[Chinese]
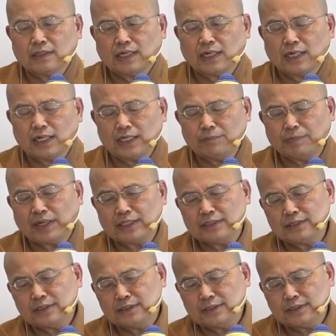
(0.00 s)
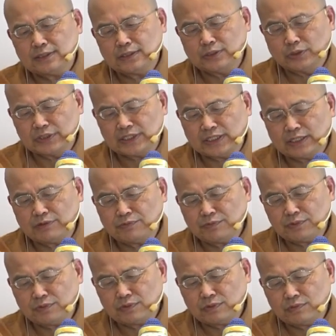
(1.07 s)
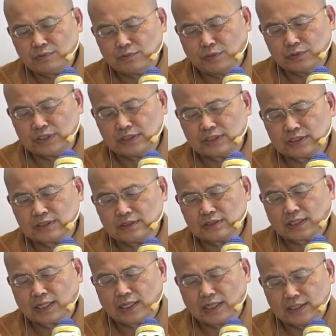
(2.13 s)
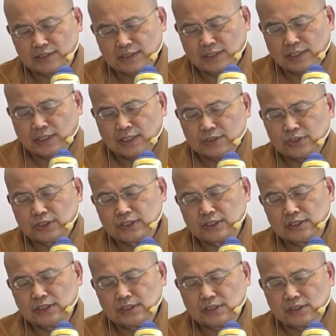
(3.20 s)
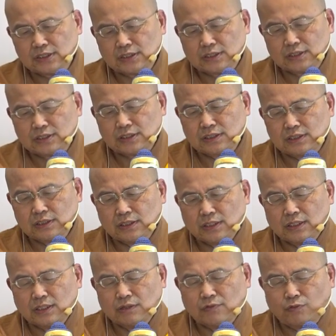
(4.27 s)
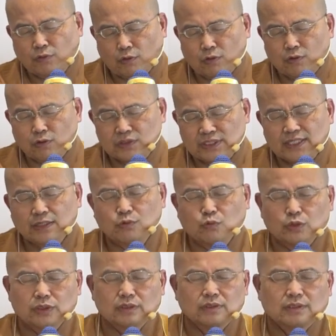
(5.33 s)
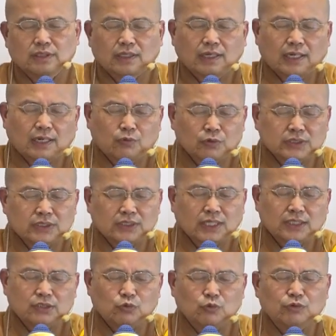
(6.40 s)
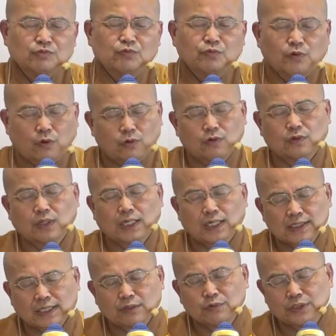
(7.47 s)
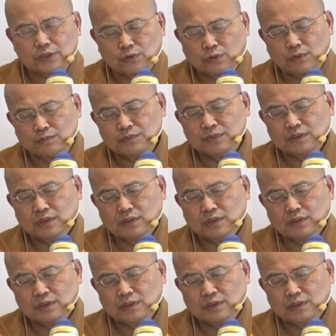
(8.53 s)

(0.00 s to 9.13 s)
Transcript: 啊，一般有些佛弟子啊，就是佛这样问啊，或是他去问佛啊，他会说